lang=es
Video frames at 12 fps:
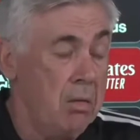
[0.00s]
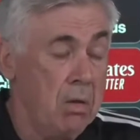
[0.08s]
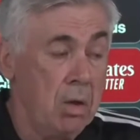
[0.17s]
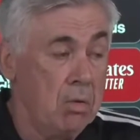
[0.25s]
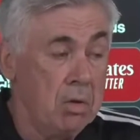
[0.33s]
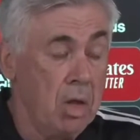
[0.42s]

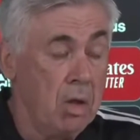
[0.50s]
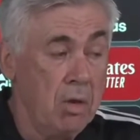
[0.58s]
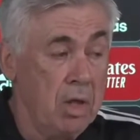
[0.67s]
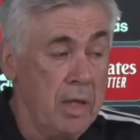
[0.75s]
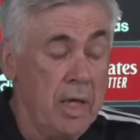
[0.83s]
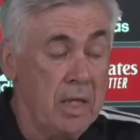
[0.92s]
yo no tengo
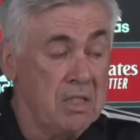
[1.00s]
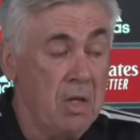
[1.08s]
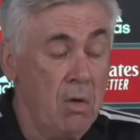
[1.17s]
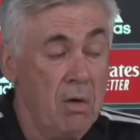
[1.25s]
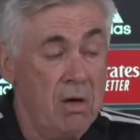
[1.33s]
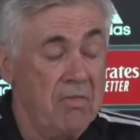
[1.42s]
idea Se
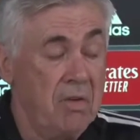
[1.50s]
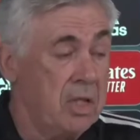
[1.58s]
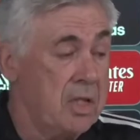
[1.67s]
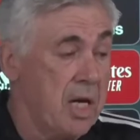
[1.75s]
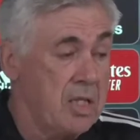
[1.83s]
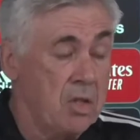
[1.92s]
lo va a
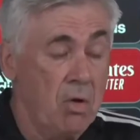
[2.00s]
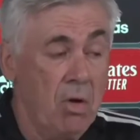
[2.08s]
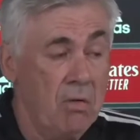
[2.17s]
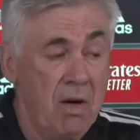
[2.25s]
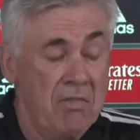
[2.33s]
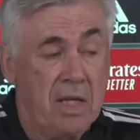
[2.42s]
afectar, si no
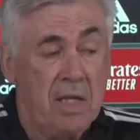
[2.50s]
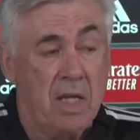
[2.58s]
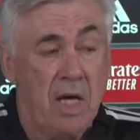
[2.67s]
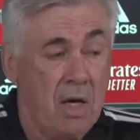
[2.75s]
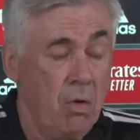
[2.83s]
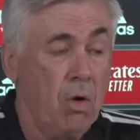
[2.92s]
lo va a afectar.